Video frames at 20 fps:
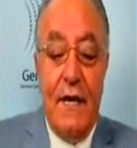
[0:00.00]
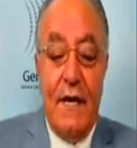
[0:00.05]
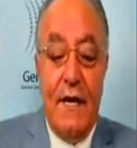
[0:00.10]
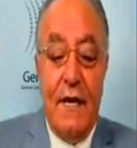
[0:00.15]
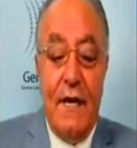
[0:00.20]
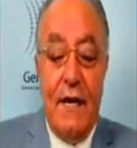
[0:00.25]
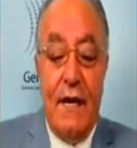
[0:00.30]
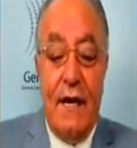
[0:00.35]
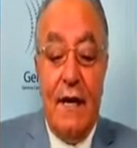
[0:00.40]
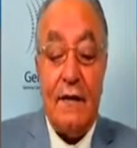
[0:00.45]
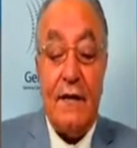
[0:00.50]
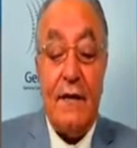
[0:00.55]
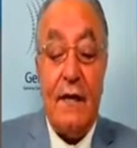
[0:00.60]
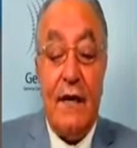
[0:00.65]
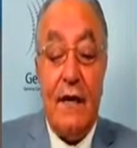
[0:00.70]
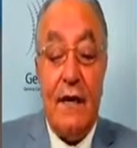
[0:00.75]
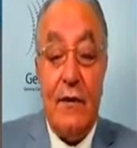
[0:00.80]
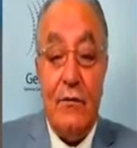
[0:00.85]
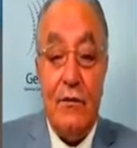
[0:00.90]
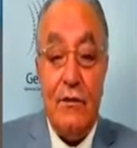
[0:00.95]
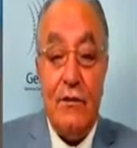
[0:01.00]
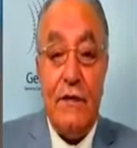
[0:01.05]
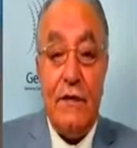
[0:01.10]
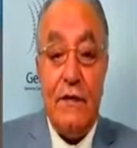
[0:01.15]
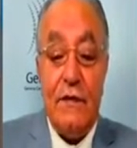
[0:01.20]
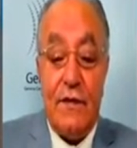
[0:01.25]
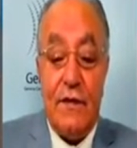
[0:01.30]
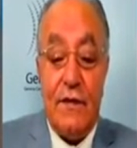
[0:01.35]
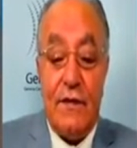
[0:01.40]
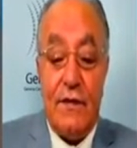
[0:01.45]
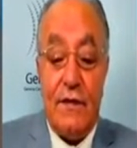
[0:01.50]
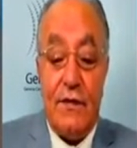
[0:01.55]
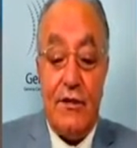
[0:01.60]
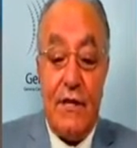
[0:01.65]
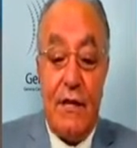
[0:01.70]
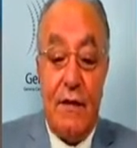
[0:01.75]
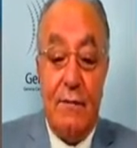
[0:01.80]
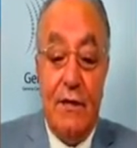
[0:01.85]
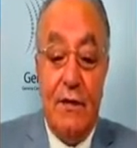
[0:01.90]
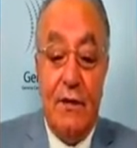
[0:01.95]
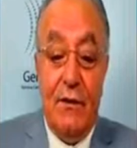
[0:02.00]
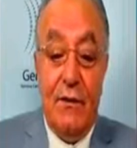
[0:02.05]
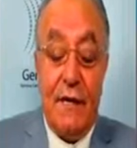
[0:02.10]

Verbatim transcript: أعطى وجهة نظر شاملة